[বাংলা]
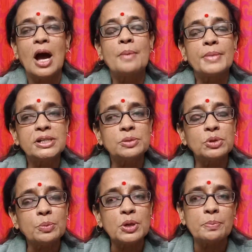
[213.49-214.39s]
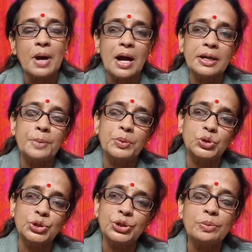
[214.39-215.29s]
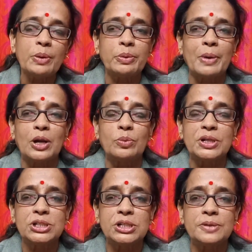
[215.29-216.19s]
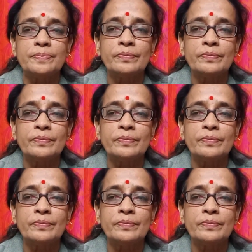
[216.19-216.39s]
আমরা যেমন আমার মাকে প্রচণ্ডভাবে ভালোবাসি